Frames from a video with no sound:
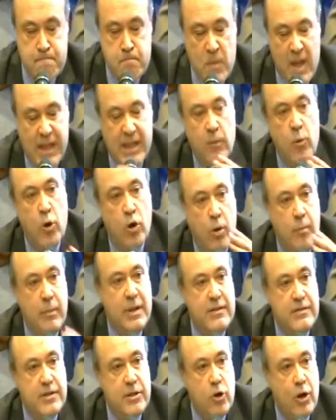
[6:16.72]
Estamos
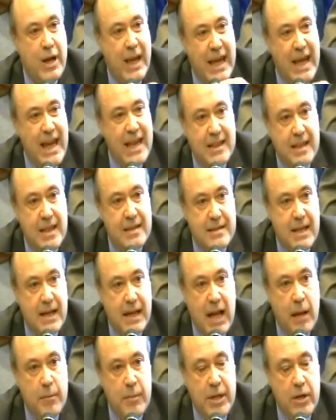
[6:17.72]
convencidos que este es el
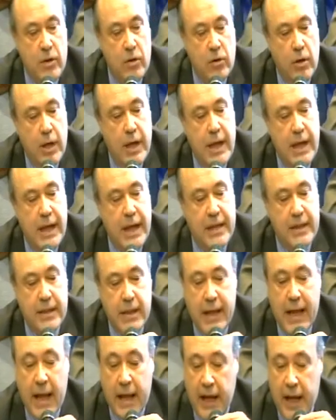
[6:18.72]
camino que,
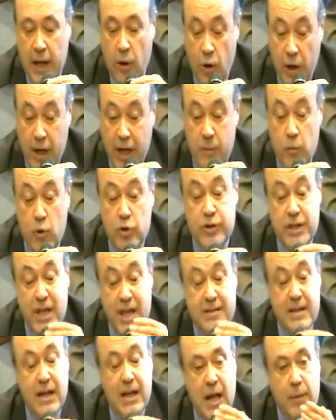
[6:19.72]
recorrimos y
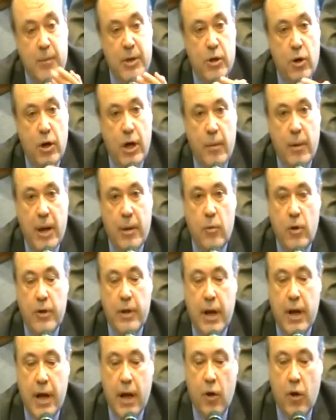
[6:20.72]
es el camino que habremos
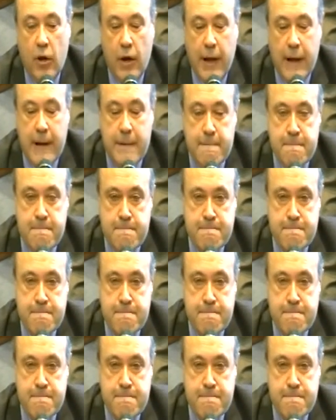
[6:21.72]
de recorrer.